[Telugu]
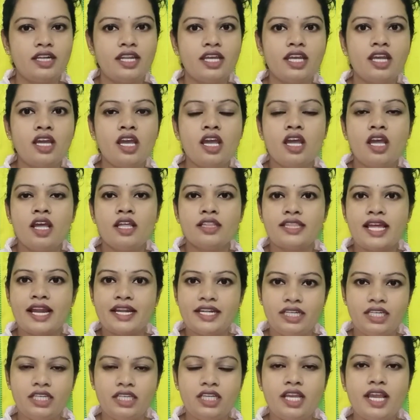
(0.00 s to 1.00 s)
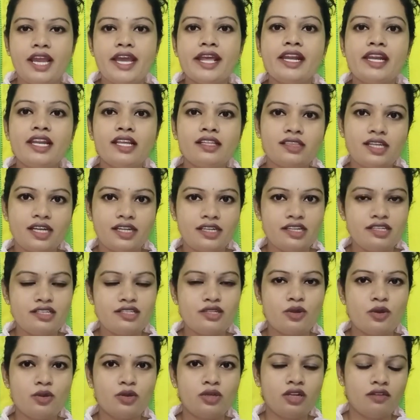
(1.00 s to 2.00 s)
అంటే థర్టీ ఎర్లీ
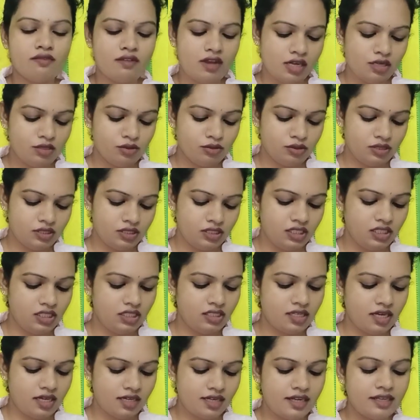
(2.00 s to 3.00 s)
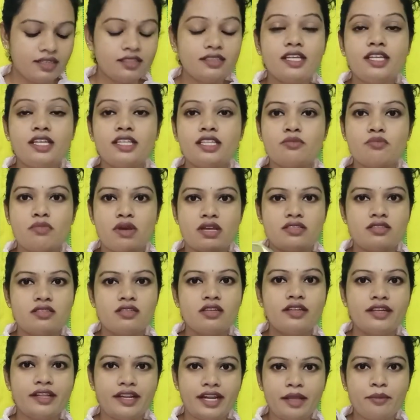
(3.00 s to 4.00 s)
థర్టీస్లో ఉన్న వాళ్ళు ఇది నన్ను అడిగితే ఇది మస్ట్
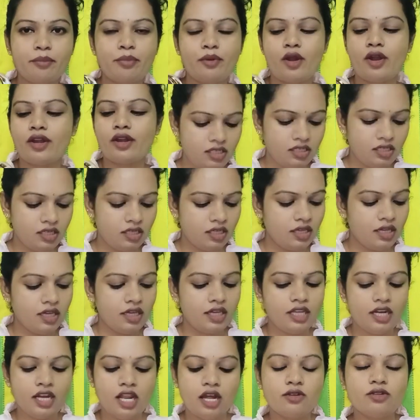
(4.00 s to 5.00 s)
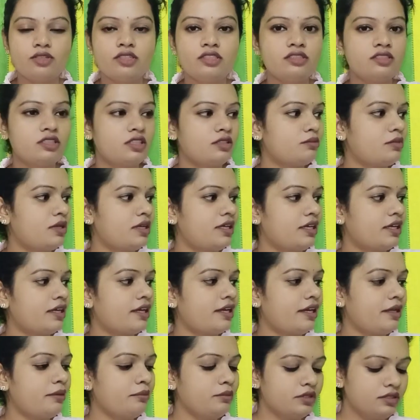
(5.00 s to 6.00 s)
ట్రై ప్రోడక్ట్ ఇలా ఉంటుందన్నమాట
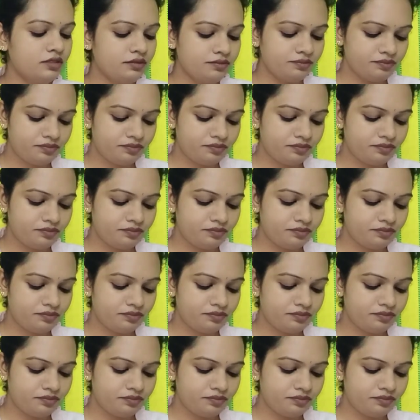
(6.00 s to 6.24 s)
క్రీము